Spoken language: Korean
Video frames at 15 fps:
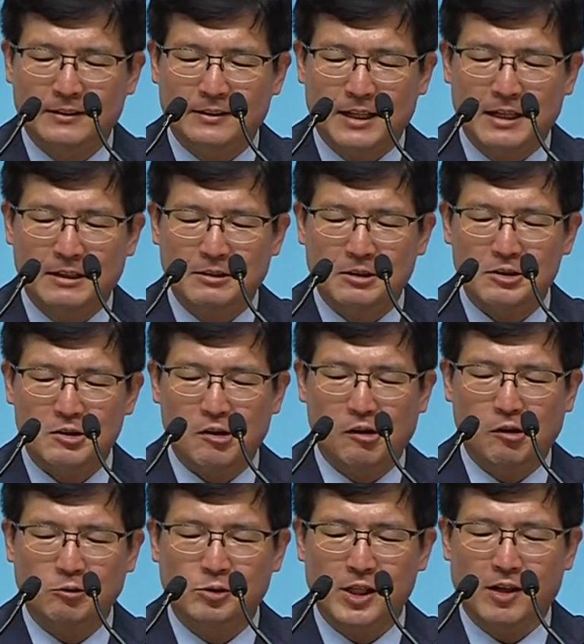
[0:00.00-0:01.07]
예를
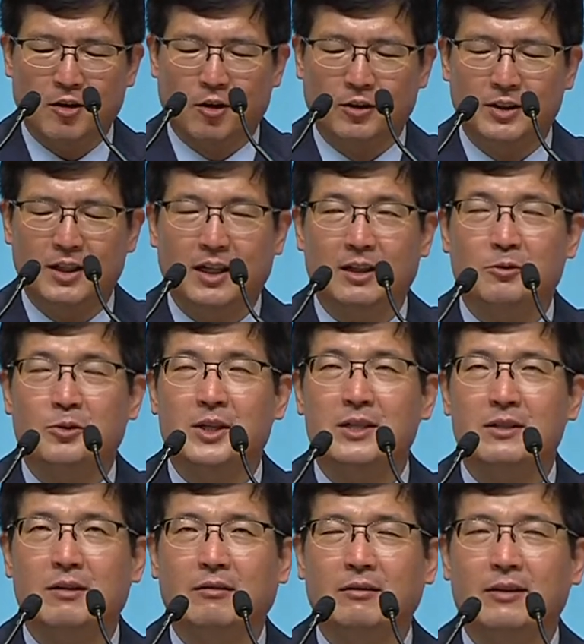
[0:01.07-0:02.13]
들어서 우리의 건강을
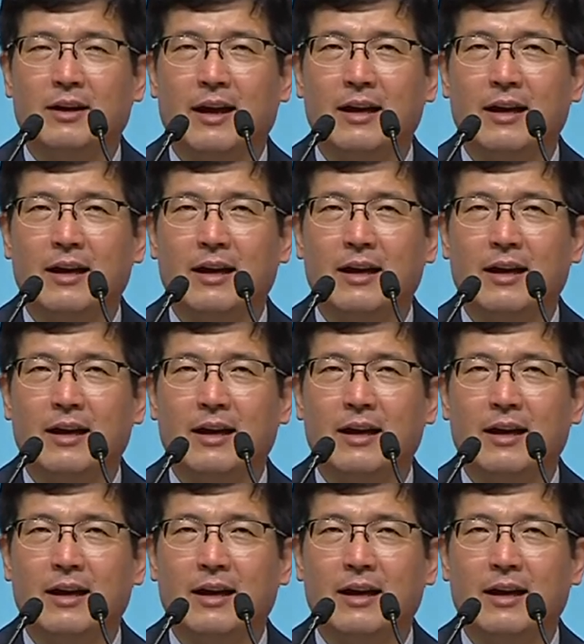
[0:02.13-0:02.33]
위해서